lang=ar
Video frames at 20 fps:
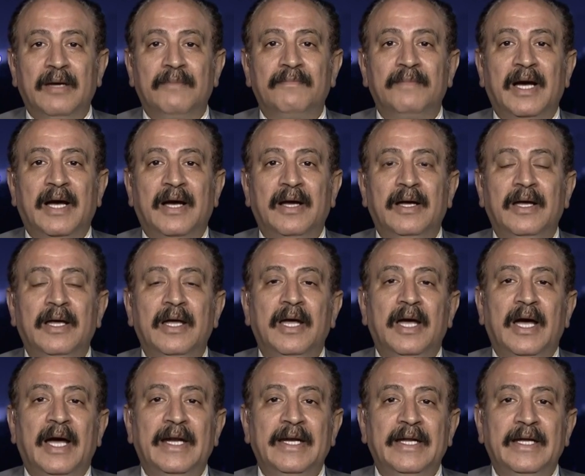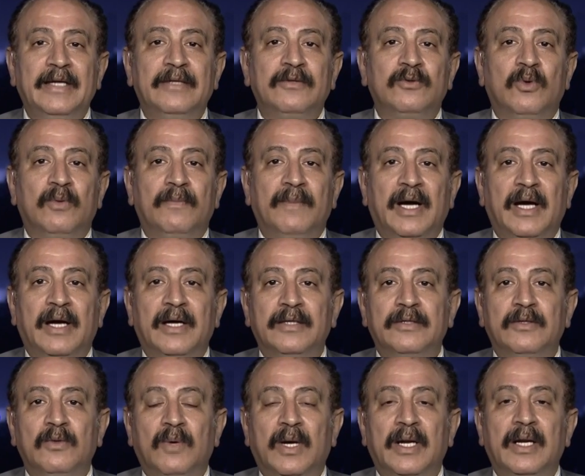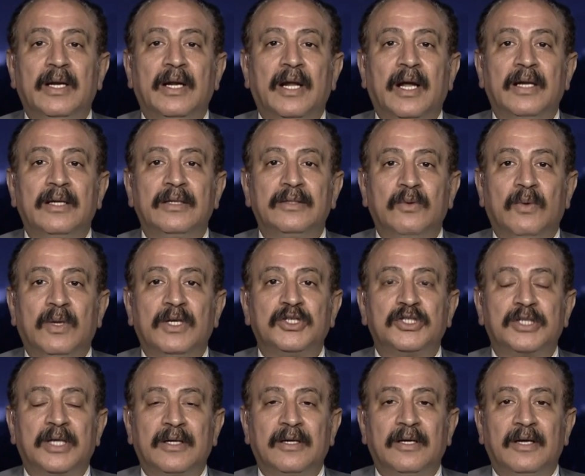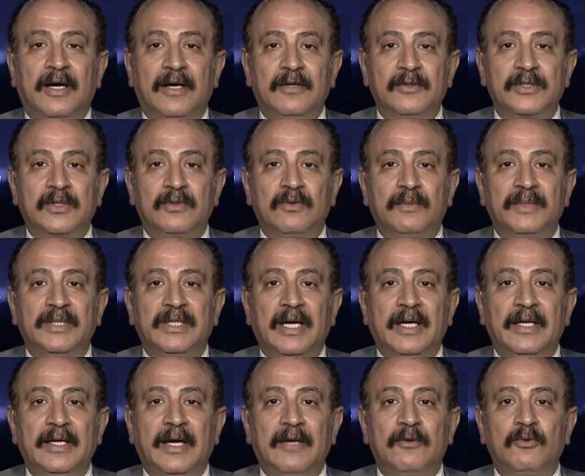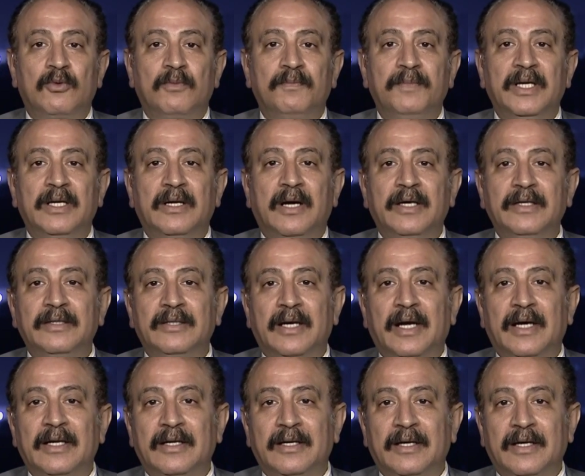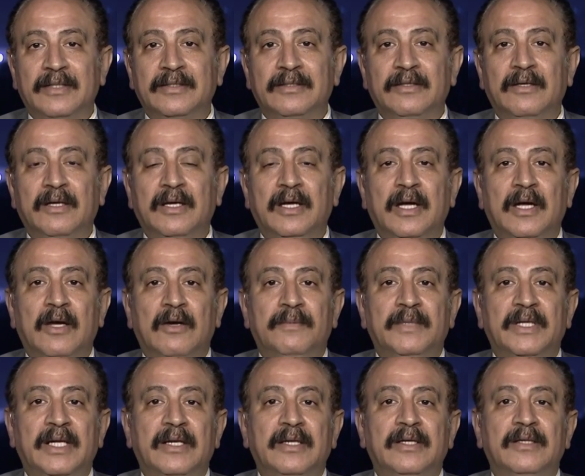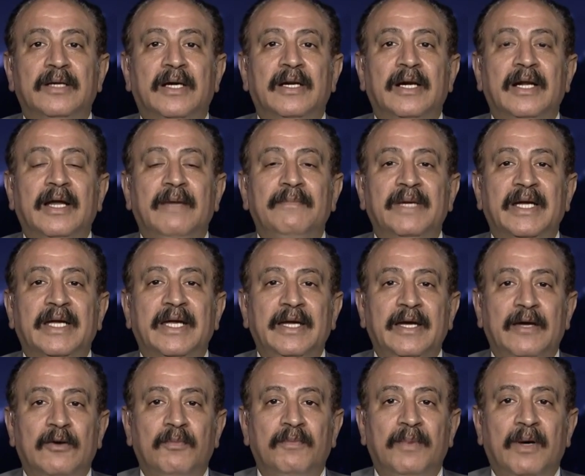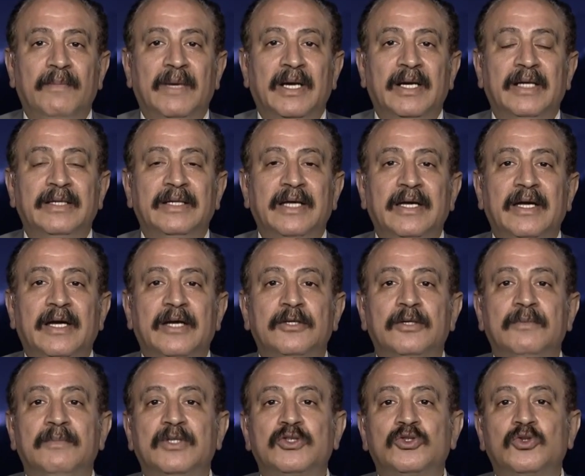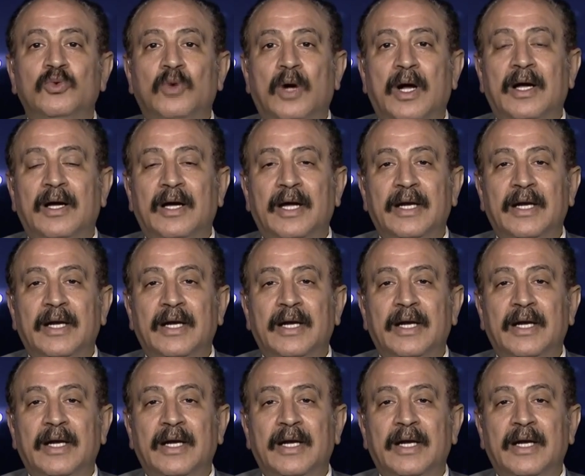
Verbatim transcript: مع الهند ومع دول الدول الشرق الاوسط وبالتالي الاوروبيين ايضا على الخط الاداره الامريكيه ربما لديها مشروعها